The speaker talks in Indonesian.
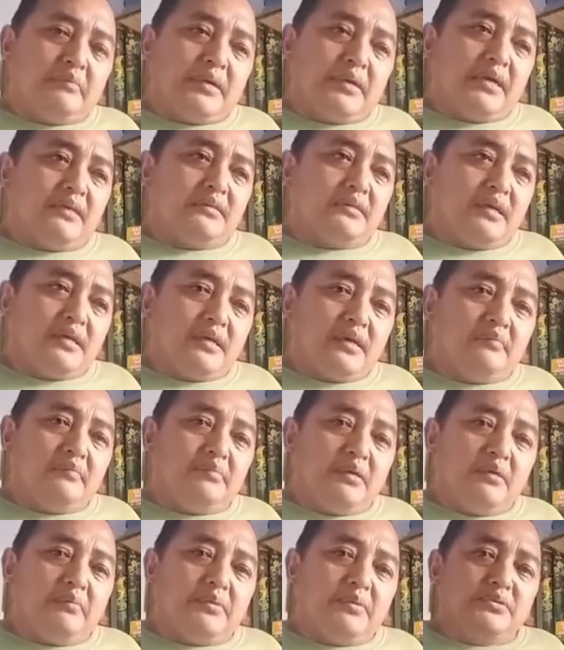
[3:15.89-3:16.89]
mengatakan
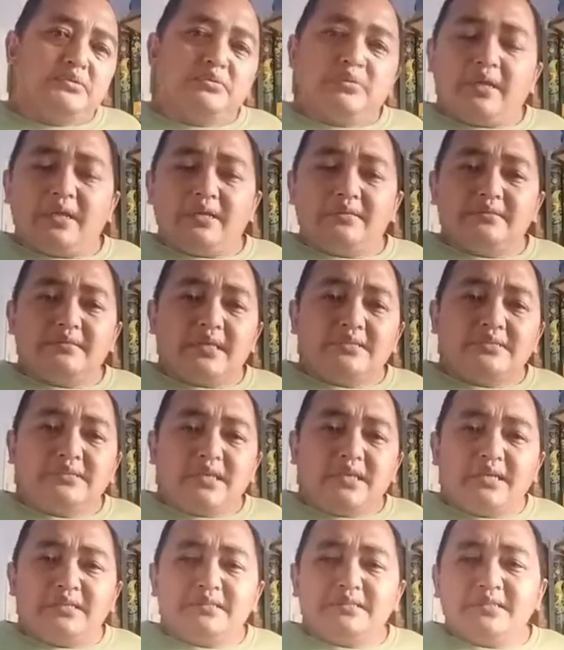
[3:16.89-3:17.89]
bahwa penjualan teh
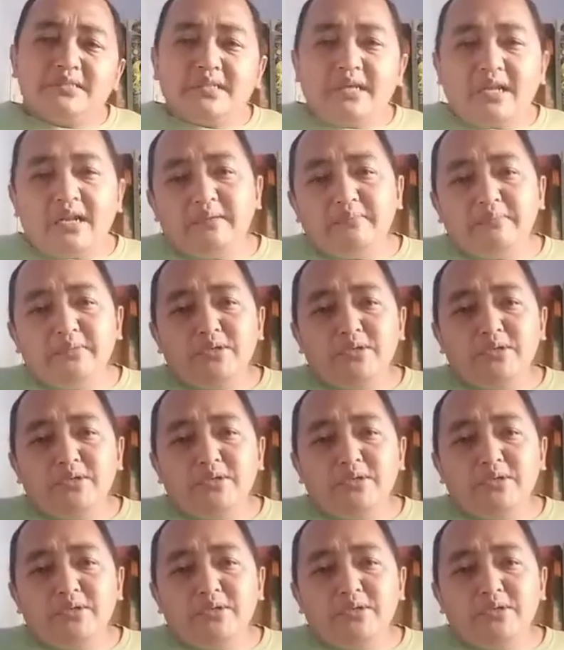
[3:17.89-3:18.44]
saya sekarang